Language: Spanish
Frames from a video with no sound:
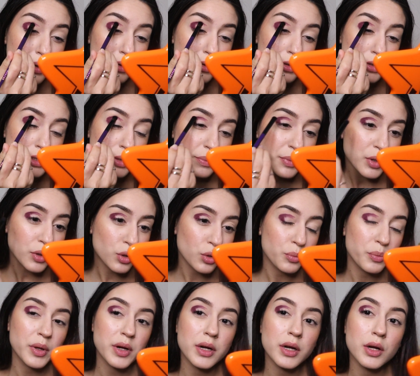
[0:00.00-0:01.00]
Pero no se
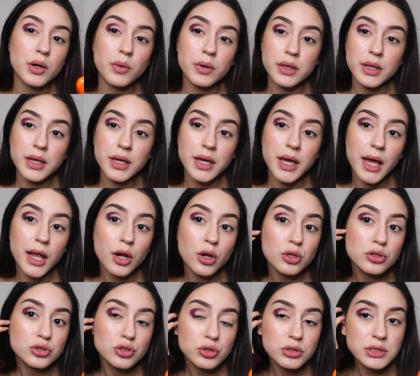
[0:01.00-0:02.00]
preocupen, recuerden
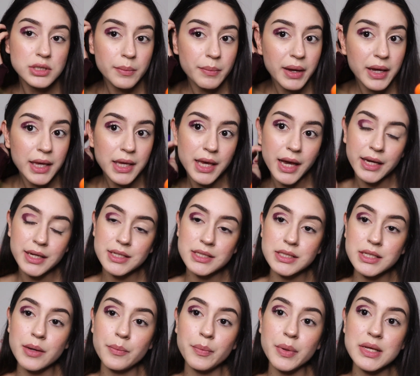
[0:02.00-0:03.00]
que los looks de
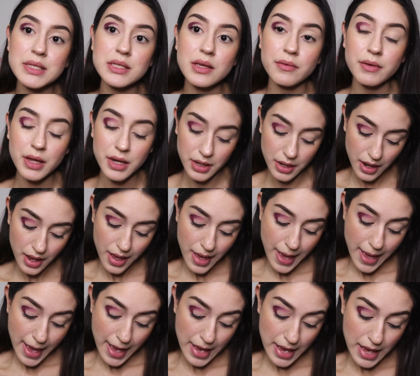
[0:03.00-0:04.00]
maquillaje siempre se ven
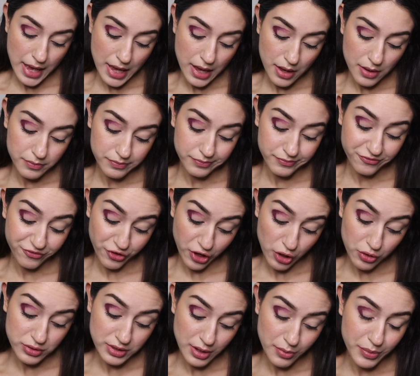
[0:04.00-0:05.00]
eh,
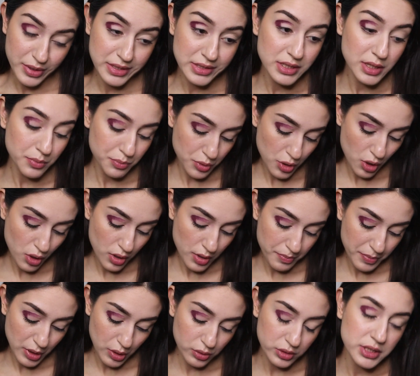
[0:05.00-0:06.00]
feos al principio,
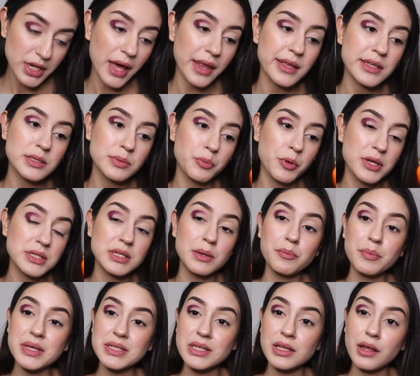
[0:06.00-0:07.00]
pero ya
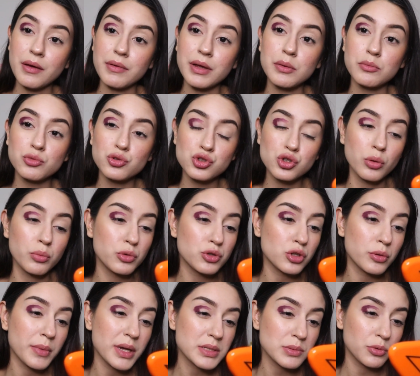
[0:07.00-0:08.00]
después empiezan a ver mucho,
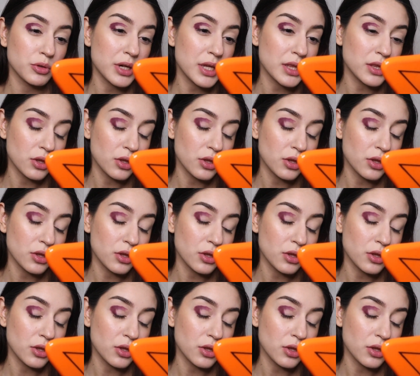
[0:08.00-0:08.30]
mucho más